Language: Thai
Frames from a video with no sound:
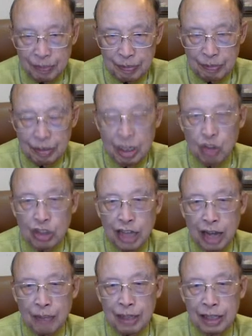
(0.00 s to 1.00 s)
เมื่อเขาจาก
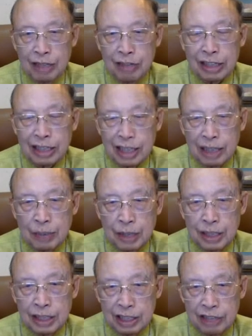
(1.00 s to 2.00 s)
ไปหรือว่าตะกี้เพื่อน
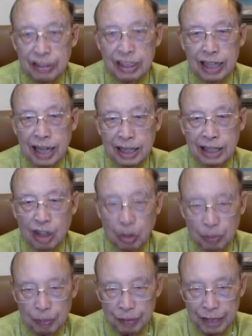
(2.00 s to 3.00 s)
อื่นชีวิตอันตลอดไป
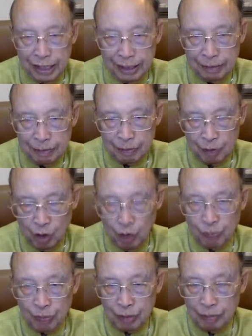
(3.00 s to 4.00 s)
เป็นนิดเนาะ
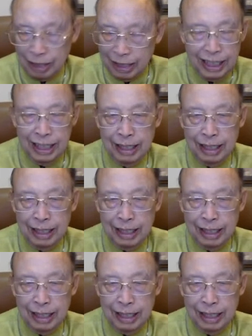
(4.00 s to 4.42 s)
บัดนี้